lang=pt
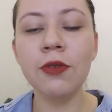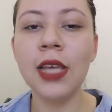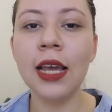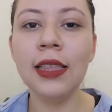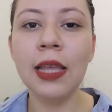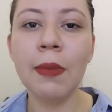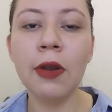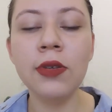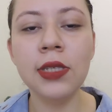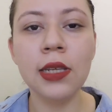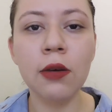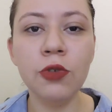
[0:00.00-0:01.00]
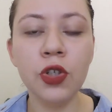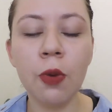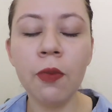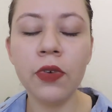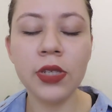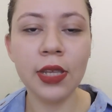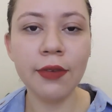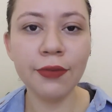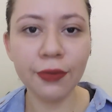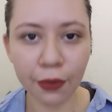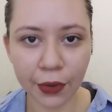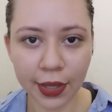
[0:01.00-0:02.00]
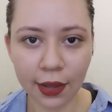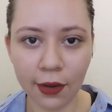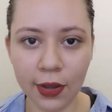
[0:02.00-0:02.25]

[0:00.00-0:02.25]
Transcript: consegue ter uma noção de como você foi.